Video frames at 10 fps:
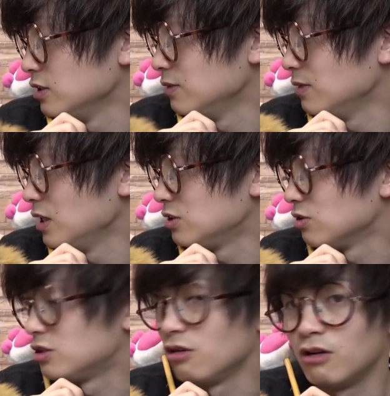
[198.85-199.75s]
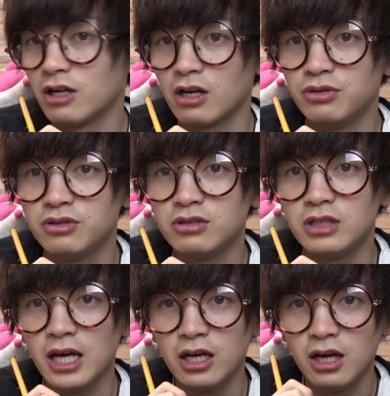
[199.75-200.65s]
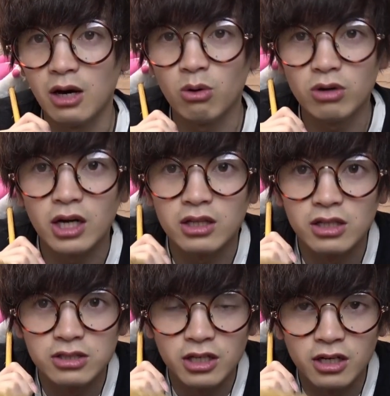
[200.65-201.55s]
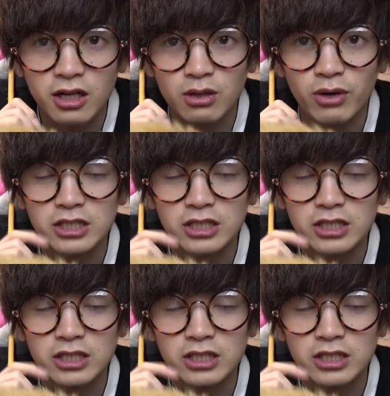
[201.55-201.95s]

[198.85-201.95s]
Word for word: イメージとしてはなんか服系が多かったんじゃないかなって。